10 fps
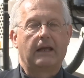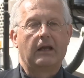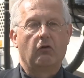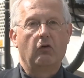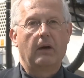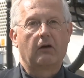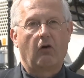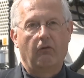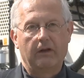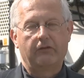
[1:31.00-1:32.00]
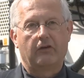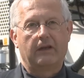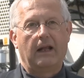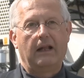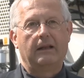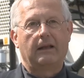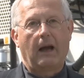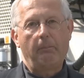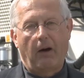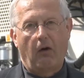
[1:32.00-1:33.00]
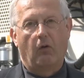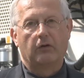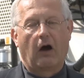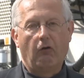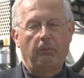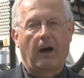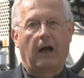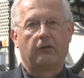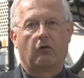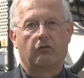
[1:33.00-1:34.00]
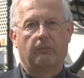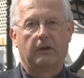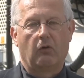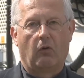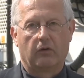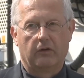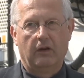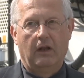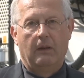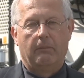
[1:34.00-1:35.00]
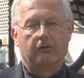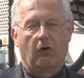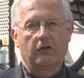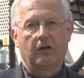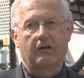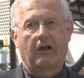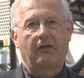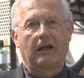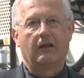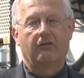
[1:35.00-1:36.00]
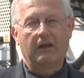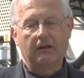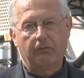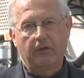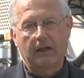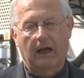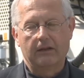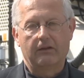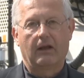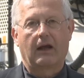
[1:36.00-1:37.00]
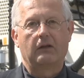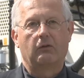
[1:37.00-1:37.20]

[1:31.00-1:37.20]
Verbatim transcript: Gegenüber konventionellen Abbau- und Aufbereitungsmethoden bedeutet das eine signifikante